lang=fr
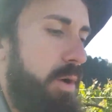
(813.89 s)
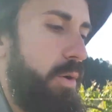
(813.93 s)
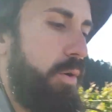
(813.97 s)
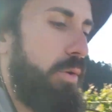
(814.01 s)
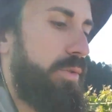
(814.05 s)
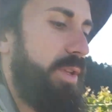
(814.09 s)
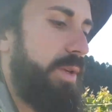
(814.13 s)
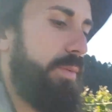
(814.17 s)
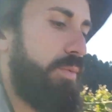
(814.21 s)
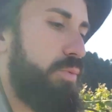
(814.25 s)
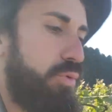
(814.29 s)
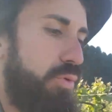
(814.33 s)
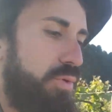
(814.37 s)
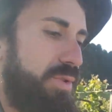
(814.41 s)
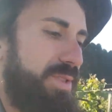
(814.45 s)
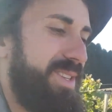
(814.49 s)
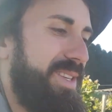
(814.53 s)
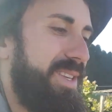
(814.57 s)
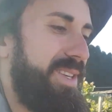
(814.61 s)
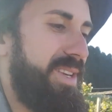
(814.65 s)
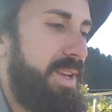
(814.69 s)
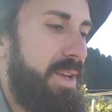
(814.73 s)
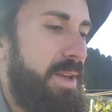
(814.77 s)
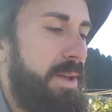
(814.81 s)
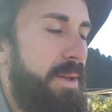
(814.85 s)
Au début,
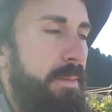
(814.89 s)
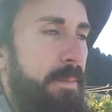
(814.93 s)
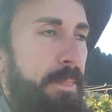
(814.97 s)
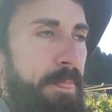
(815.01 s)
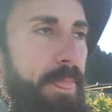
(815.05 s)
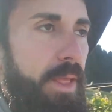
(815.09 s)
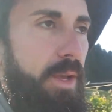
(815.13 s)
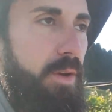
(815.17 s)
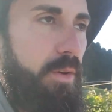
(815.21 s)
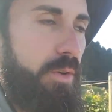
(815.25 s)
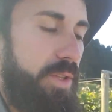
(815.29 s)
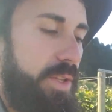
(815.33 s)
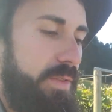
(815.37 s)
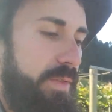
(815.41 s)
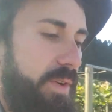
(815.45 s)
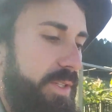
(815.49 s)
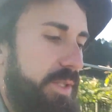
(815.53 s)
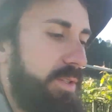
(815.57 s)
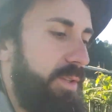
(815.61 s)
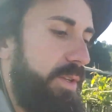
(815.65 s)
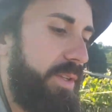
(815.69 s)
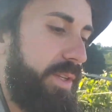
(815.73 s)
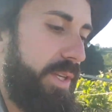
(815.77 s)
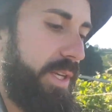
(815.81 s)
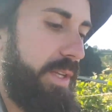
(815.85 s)
c'est quand on y va
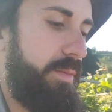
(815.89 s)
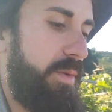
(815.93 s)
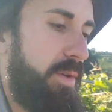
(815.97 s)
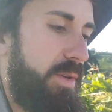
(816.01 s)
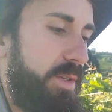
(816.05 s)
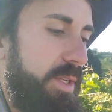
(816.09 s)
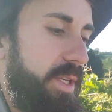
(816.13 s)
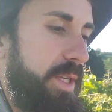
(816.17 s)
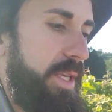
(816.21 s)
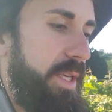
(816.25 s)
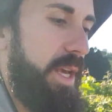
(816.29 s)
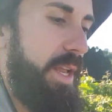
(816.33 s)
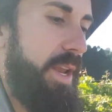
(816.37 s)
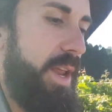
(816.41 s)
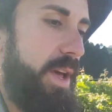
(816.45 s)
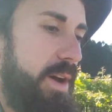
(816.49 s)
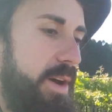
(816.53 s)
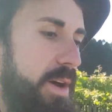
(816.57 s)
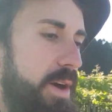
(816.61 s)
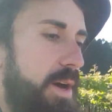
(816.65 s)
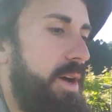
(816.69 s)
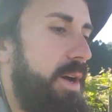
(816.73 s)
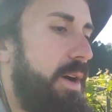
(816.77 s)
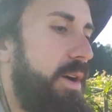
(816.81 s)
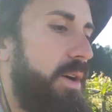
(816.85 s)
sans entraînement, c'est
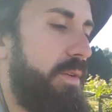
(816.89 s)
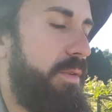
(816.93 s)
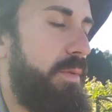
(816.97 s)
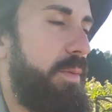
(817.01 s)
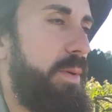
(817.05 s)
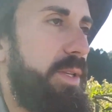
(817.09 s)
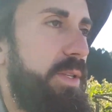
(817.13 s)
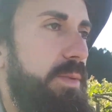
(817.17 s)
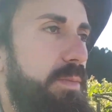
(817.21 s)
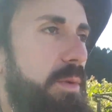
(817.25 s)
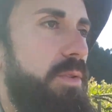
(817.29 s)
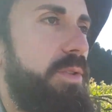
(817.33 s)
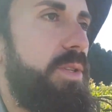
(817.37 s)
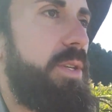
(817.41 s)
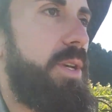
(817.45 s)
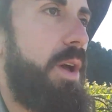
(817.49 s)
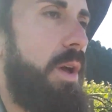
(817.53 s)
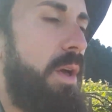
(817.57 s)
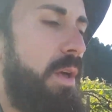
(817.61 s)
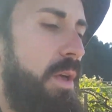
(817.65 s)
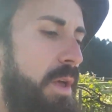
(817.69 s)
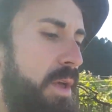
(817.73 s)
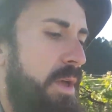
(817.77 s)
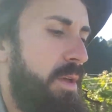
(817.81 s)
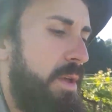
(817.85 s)
galère. Hein. On va se mentir.